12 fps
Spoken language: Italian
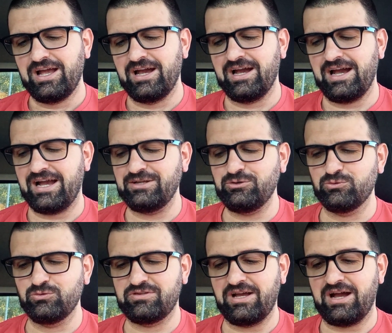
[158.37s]
eh,
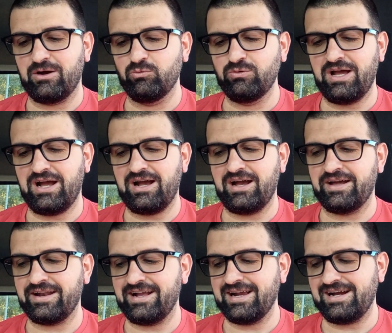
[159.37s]
aiuta una
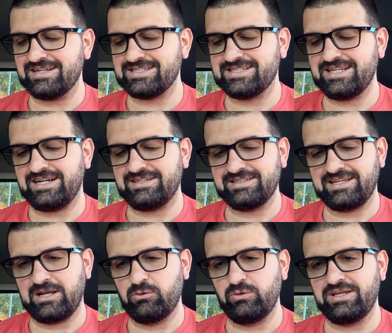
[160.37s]
ragazza
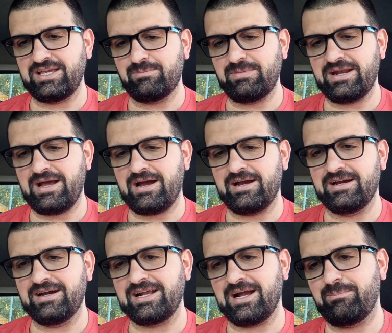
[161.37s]
che lui chiamerà
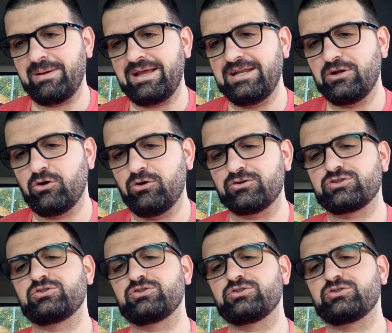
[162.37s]
eh, capelli color